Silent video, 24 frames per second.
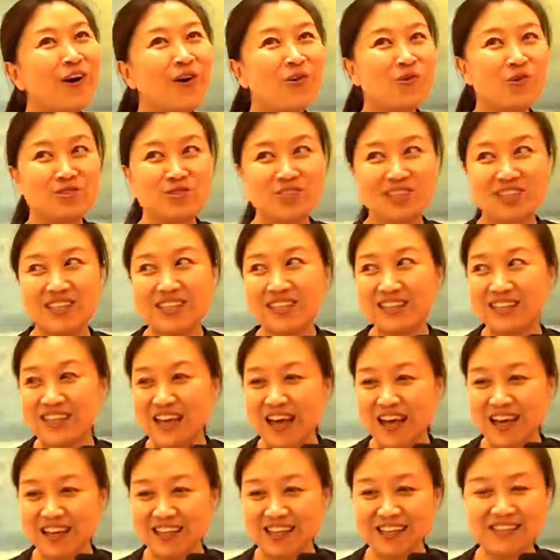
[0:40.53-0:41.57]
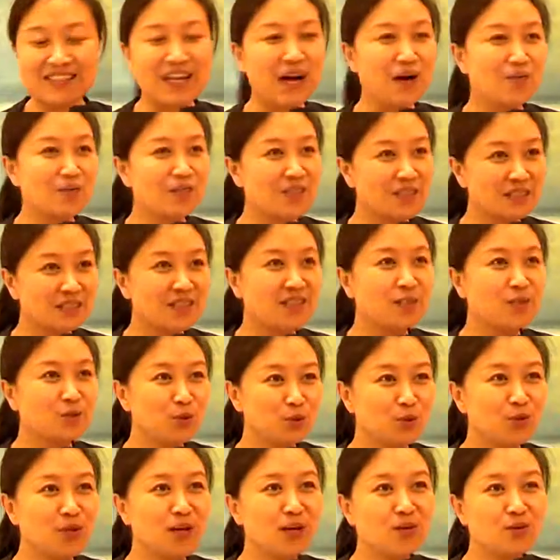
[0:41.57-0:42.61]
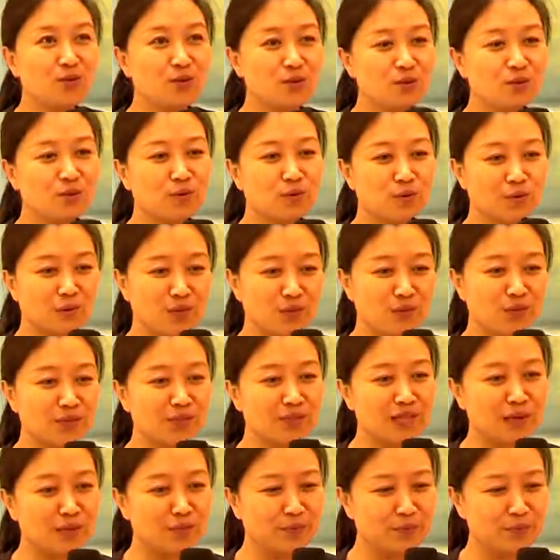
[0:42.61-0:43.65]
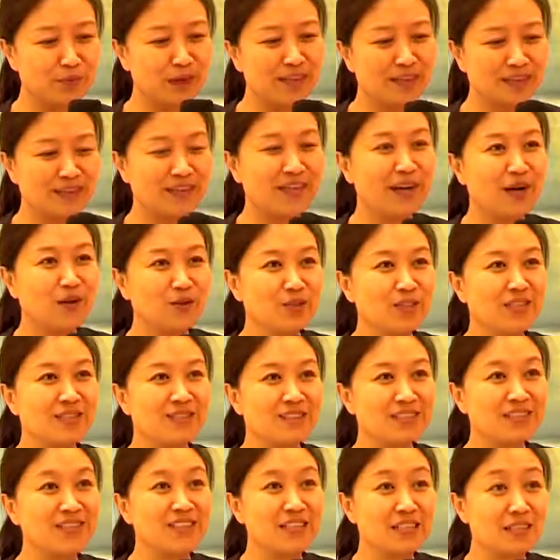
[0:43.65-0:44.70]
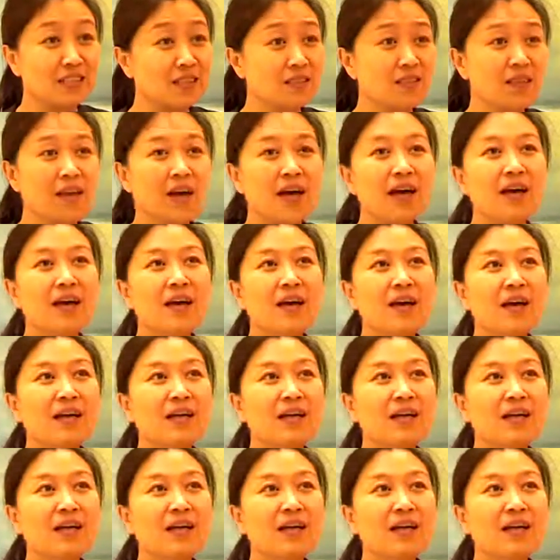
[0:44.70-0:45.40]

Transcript: 我觉得在跟他们的接触当中，我们都在不断的调整自己的心态，